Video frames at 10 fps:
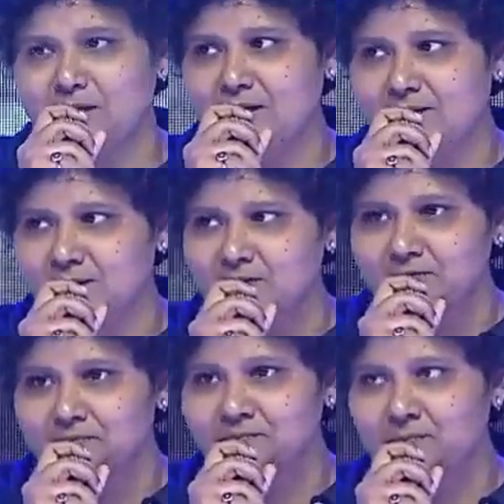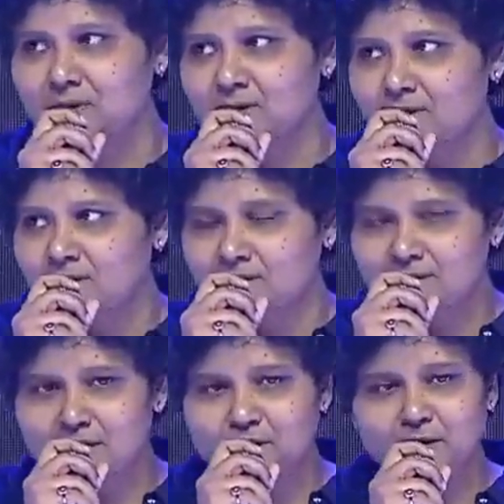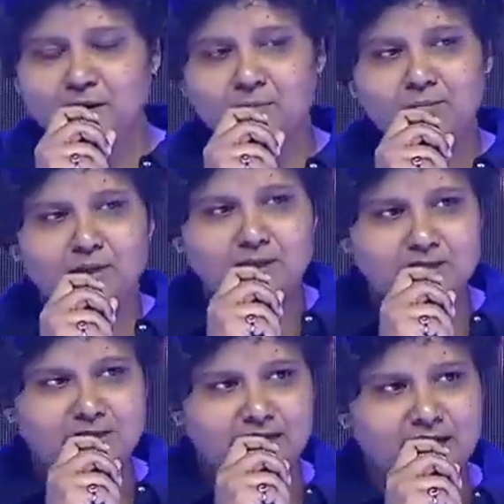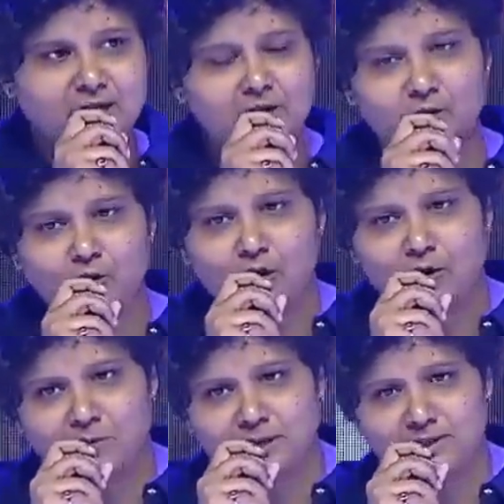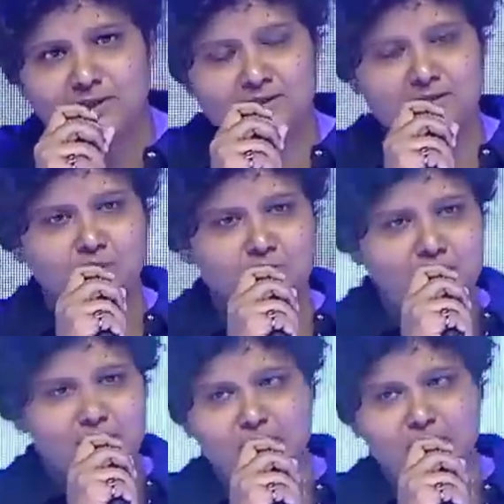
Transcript: మాట్లాడతాను దిస్ ఫిల్మ్ ఈజ్ డెడికేటెడ్ టు ఆల్ మదర్స్ టు మై